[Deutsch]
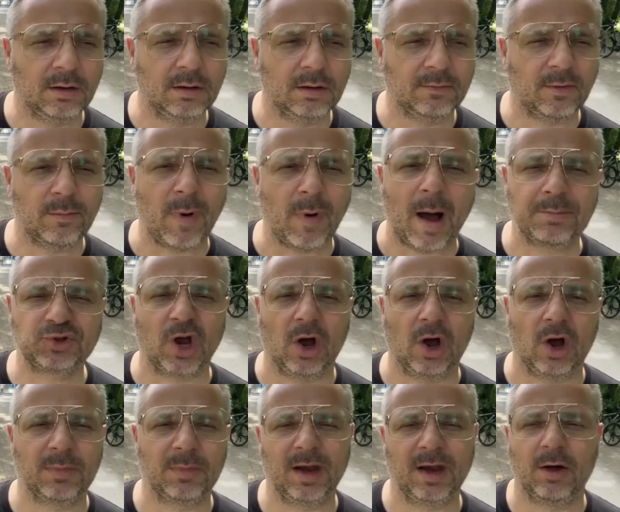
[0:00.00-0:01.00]
vom
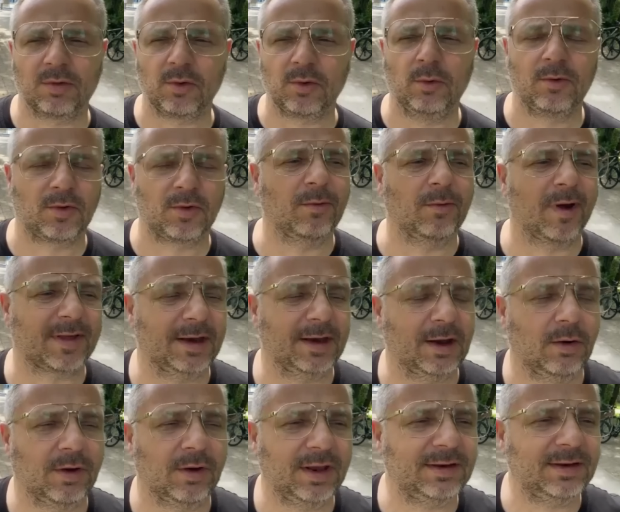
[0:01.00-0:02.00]
Abschaum, genau, so, so war es
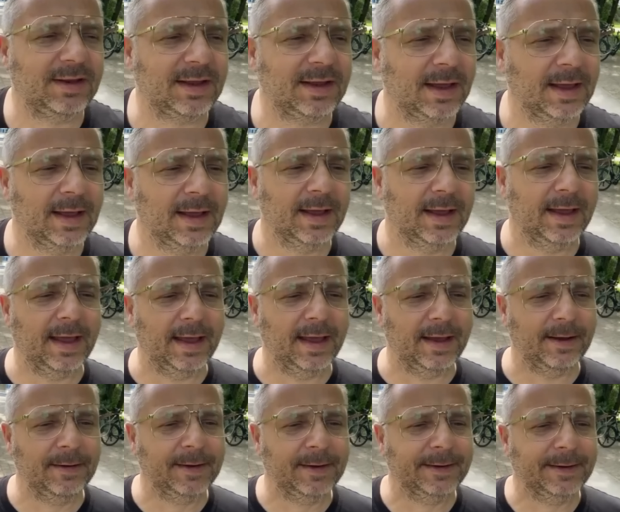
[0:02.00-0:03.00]
genau, richtig.
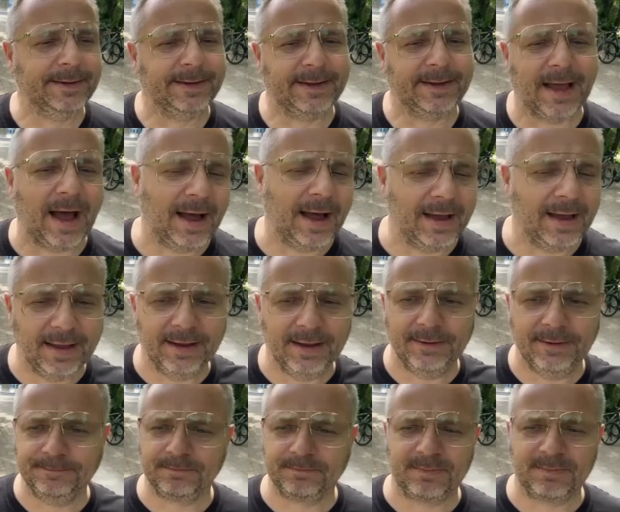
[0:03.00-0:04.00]
Äh, ja,
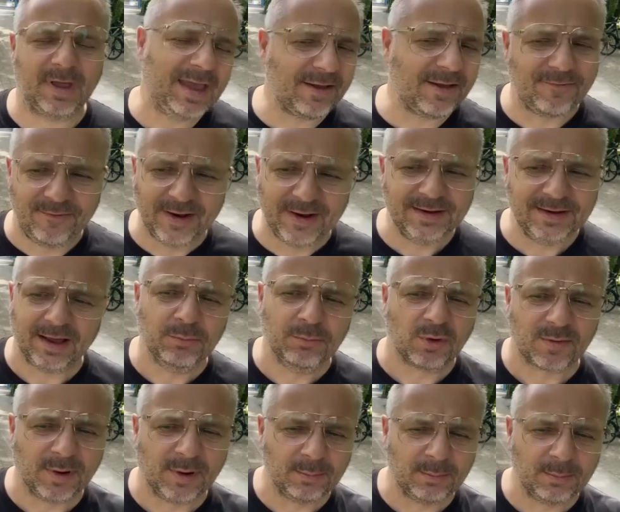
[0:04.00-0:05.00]
ähm, ich finde, da
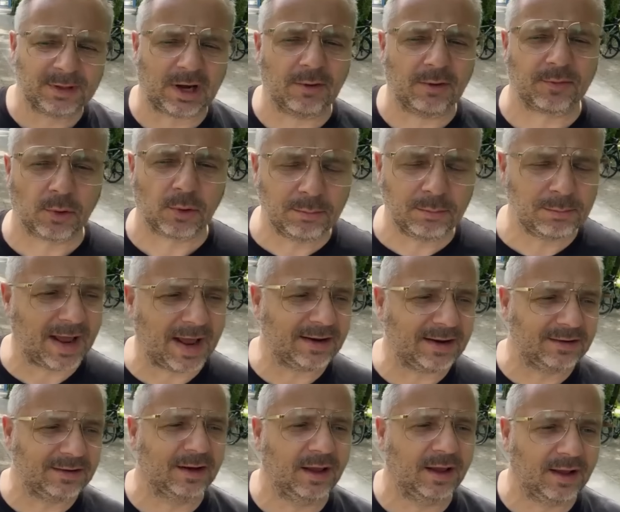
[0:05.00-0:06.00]
muss man immer drauf
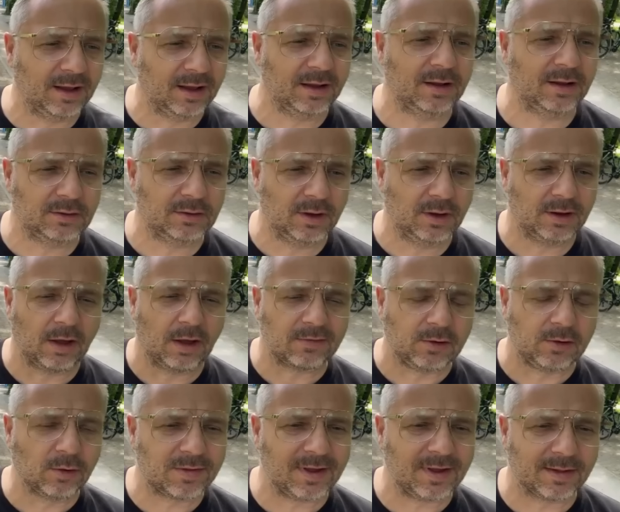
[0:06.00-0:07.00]
rumreiten. Äh, Klaus
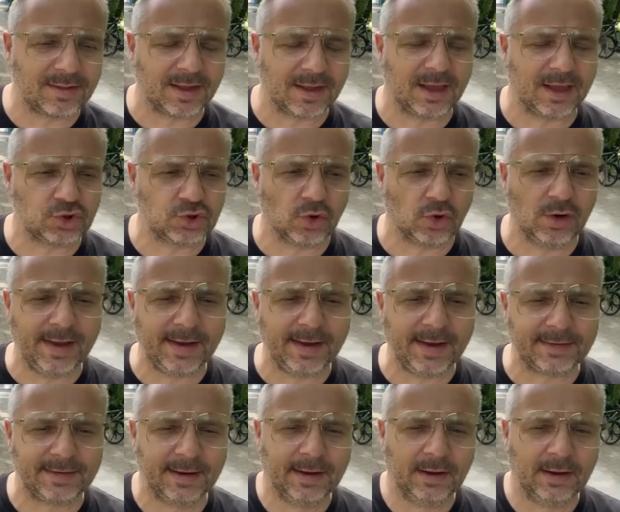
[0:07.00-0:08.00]
Lutz hat sich
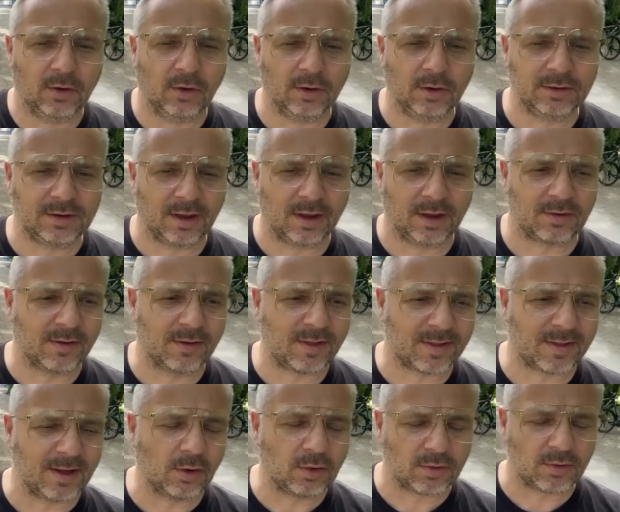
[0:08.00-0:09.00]
entschuldigt und da soll
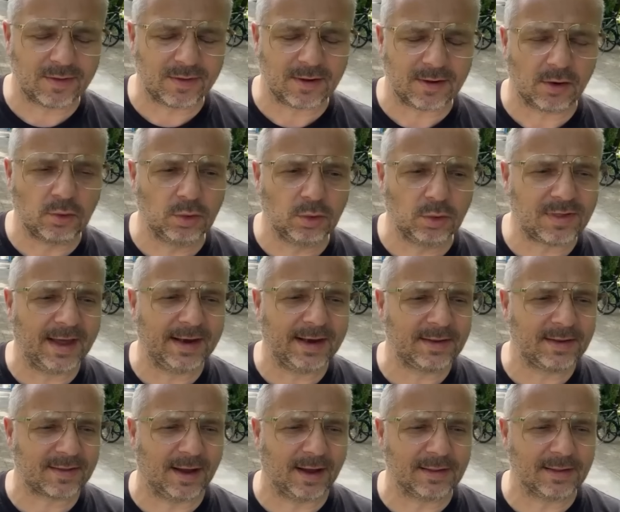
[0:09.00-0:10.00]
es auch, soll's auch gut sein,
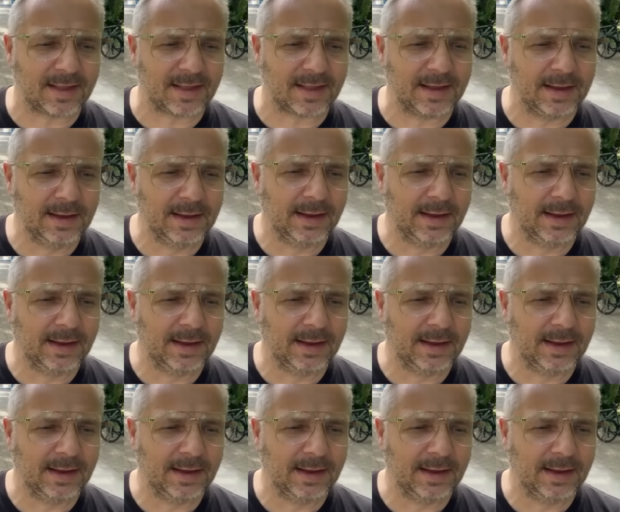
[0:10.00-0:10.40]
das Ganze.